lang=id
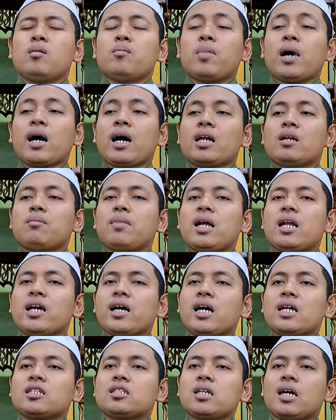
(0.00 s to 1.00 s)
bahkan
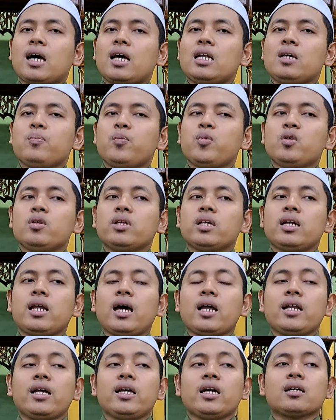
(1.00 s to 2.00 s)
malaikat sekalipun
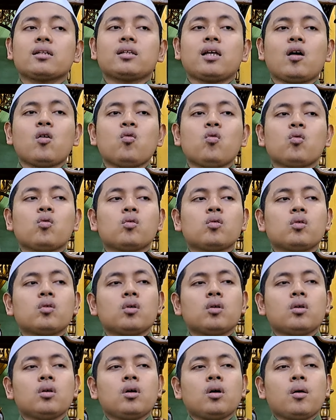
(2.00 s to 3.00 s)
tidak ada yang tahu
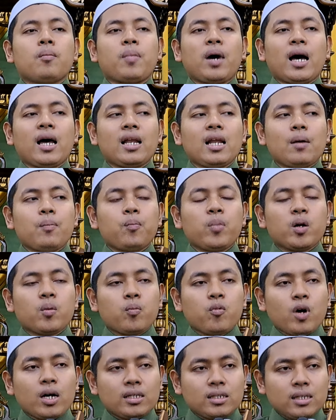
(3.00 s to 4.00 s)
pahala
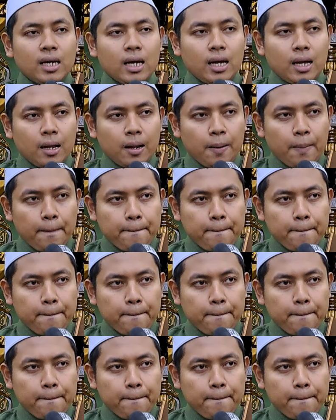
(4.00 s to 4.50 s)
berpuasa